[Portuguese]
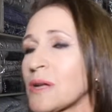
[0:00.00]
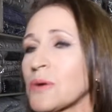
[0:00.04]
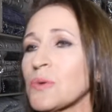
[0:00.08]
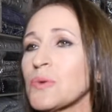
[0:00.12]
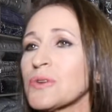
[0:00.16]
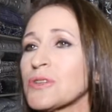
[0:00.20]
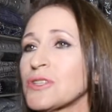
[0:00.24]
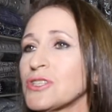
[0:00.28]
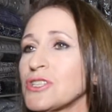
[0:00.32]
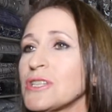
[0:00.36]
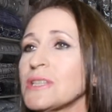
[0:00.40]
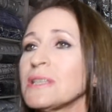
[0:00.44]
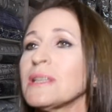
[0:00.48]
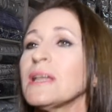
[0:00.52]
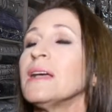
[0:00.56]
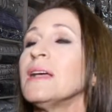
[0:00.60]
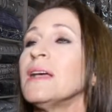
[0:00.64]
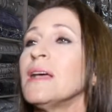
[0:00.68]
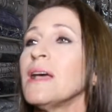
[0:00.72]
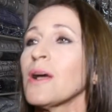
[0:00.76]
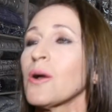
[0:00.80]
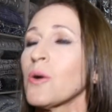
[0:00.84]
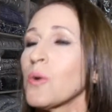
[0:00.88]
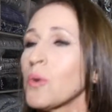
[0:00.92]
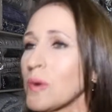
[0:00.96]
na cortina
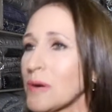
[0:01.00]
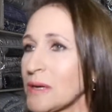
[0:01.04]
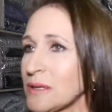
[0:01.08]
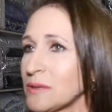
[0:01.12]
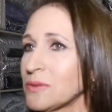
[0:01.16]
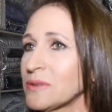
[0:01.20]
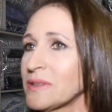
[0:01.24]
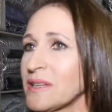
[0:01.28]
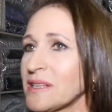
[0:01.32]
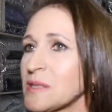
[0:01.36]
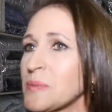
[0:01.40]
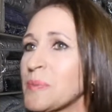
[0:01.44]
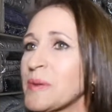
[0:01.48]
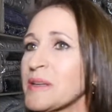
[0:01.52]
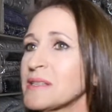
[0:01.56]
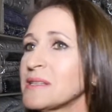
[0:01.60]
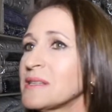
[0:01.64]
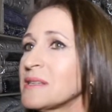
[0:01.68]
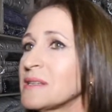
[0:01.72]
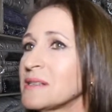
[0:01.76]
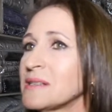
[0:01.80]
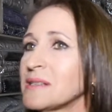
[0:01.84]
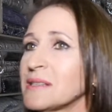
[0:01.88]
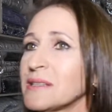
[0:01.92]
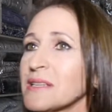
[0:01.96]
quanto nas
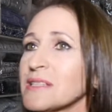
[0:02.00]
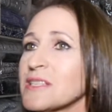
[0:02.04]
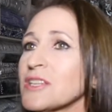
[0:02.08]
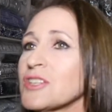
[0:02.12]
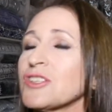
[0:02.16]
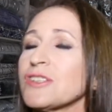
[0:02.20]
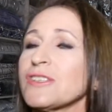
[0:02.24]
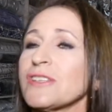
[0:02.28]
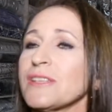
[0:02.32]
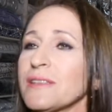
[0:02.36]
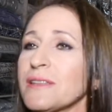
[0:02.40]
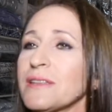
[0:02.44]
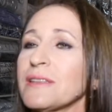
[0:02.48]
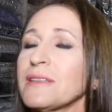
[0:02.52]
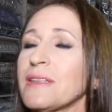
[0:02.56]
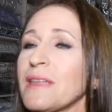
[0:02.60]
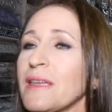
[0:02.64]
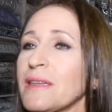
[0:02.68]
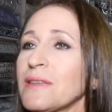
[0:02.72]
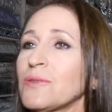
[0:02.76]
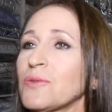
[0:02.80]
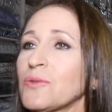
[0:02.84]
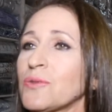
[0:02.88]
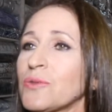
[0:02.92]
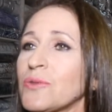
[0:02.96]
persianas, a gente
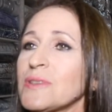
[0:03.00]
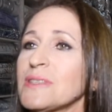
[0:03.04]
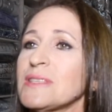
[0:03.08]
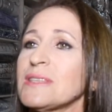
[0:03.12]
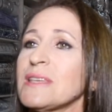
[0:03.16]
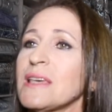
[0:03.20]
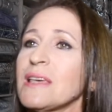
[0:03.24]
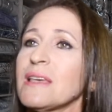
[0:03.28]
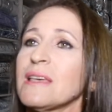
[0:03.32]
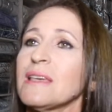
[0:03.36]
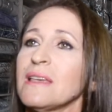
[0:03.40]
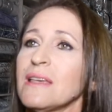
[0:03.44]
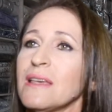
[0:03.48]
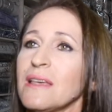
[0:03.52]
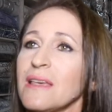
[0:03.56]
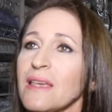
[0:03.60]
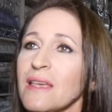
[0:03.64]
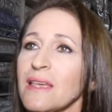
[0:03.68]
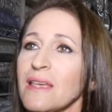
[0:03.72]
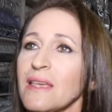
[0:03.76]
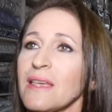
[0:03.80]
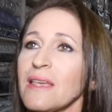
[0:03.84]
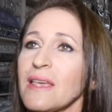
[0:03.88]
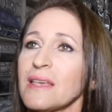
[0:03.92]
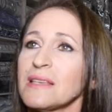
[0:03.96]
tem todo esse,
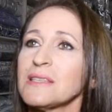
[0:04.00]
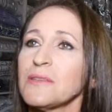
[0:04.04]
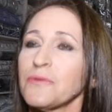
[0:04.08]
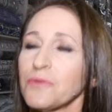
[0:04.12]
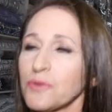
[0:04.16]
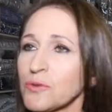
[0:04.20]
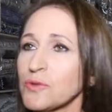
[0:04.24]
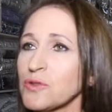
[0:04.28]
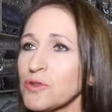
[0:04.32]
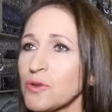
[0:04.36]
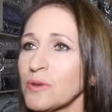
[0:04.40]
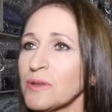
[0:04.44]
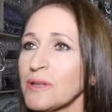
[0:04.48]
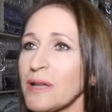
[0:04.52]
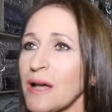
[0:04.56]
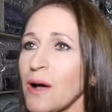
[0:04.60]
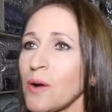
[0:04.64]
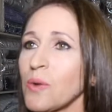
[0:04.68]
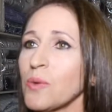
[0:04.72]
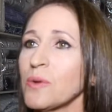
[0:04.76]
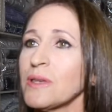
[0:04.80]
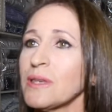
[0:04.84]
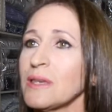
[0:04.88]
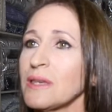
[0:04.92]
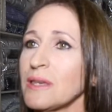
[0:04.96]
esse
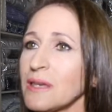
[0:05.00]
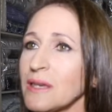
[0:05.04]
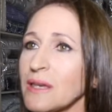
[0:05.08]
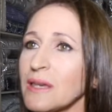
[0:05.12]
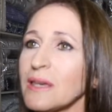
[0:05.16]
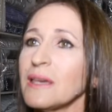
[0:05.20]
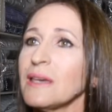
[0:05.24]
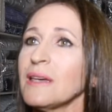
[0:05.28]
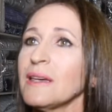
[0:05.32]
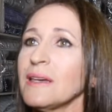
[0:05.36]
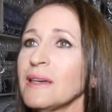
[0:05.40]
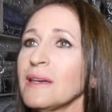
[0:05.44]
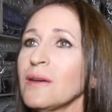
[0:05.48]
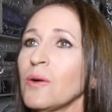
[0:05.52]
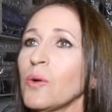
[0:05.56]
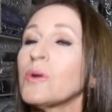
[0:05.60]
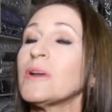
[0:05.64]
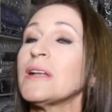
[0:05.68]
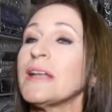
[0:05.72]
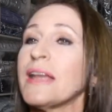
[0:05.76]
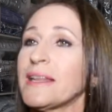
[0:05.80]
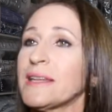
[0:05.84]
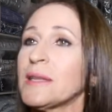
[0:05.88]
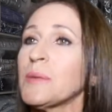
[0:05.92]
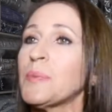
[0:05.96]
funcional que o
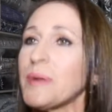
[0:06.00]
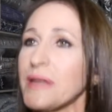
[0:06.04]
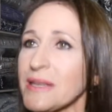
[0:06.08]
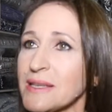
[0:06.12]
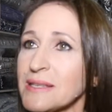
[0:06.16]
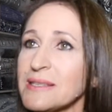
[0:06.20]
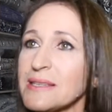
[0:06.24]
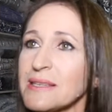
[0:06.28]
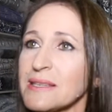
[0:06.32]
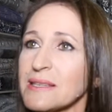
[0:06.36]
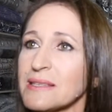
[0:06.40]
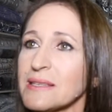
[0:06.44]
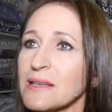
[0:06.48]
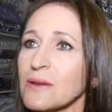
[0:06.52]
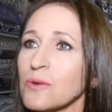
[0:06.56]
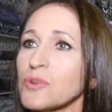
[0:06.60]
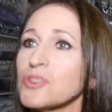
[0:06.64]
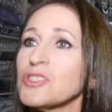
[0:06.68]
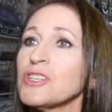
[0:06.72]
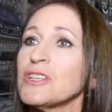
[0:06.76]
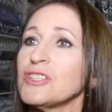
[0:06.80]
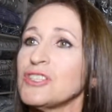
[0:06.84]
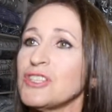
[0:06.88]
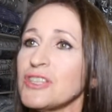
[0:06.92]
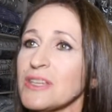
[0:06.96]
cliente precisa.
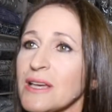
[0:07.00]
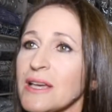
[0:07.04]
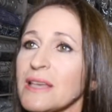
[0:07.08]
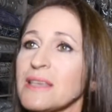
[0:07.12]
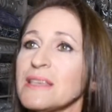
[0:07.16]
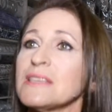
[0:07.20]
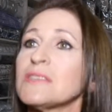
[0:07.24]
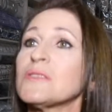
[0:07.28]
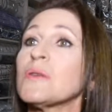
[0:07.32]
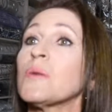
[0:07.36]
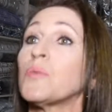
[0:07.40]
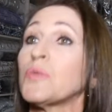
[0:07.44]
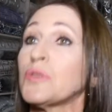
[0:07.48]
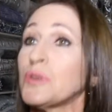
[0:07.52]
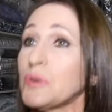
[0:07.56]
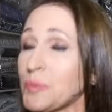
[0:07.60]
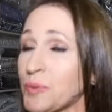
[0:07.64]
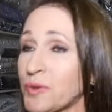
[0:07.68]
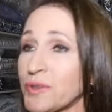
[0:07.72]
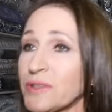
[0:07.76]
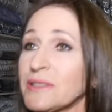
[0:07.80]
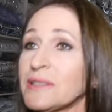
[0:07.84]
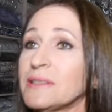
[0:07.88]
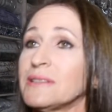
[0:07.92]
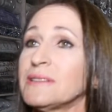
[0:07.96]
Hoje em dia isso é muito
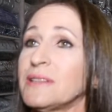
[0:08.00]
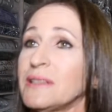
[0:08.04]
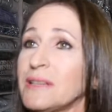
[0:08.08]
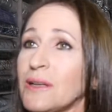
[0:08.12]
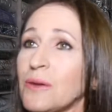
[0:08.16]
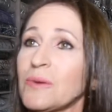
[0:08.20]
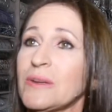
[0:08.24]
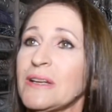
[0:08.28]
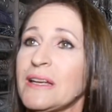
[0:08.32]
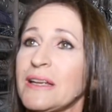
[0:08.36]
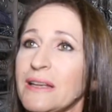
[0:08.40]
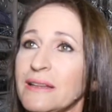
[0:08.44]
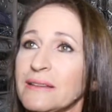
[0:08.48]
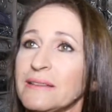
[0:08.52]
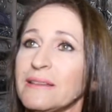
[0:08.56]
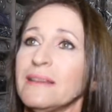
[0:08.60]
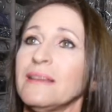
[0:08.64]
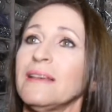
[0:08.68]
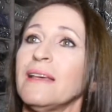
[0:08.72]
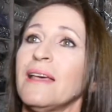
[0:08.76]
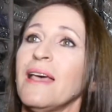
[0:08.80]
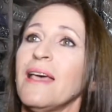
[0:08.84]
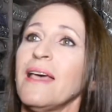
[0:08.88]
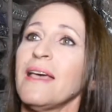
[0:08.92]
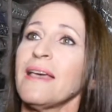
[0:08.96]
importante, né? O cliente
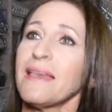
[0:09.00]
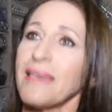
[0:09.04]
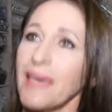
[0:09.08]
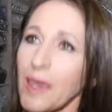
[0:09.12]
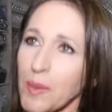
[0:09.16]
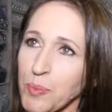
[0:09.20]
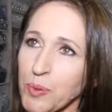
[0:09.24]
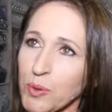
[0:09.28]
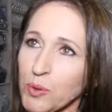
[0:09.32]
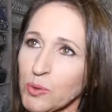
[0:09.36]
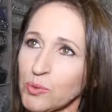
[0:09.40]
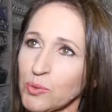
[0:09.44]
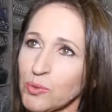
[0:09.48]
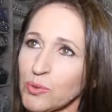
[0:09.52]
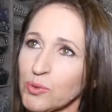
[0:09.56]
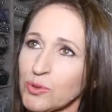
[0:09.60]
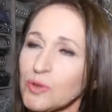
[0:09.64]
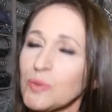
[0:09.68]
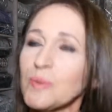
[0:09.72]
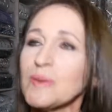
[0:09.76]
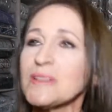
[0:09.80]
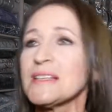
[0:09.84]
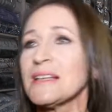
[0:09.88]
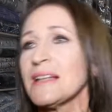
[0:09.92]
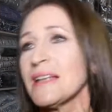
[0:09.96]
quer
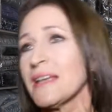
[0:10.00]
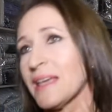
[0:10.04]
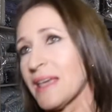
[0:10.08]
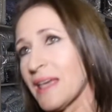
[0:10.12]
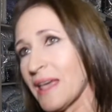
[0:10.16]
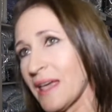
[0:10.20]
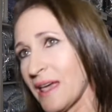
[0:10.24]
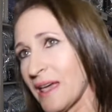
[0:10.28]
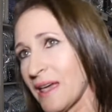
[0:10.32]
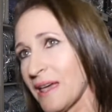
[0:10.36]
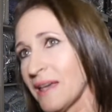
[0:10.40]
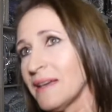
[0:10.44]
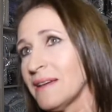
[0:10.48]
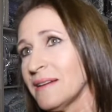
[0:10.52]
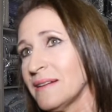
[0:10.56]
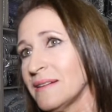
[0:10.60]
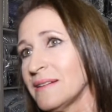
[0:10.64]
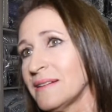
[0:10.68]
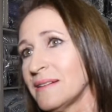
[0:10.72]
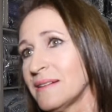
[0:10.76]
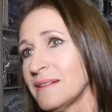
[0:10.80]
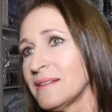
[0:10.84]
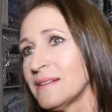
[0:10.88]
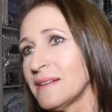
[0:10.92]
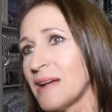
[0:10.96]
produto, mas ele quer
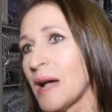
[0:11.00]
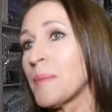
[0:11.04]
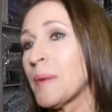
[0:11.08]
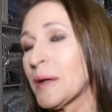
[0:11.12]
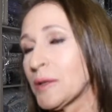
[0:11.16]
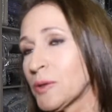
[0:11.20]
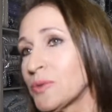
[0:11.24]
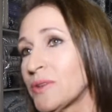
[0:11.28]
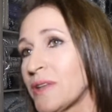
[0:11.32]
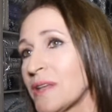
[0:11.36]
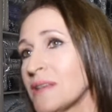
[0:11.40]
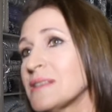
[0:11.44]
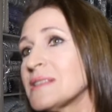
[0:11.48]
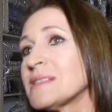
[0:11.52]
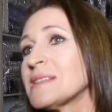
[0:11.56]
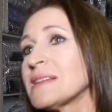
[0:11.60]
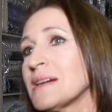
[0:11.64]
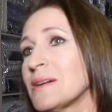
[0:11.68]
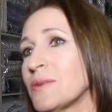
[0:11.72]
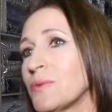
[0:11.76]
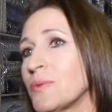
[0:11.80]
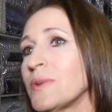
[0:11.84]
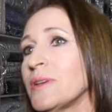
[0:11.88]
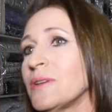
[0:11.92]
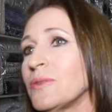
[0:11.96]
a
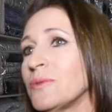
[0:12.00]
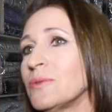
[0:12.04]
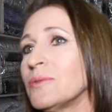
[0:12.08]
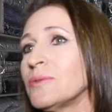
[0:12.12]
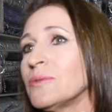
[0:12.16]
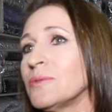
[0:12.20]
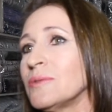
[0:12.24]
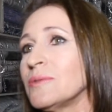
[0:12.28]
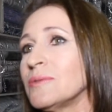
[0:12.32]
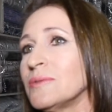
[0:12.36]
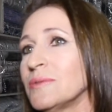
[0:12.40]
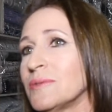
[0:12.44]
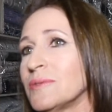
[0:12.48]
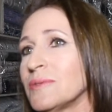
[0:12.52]
manutenção e, o,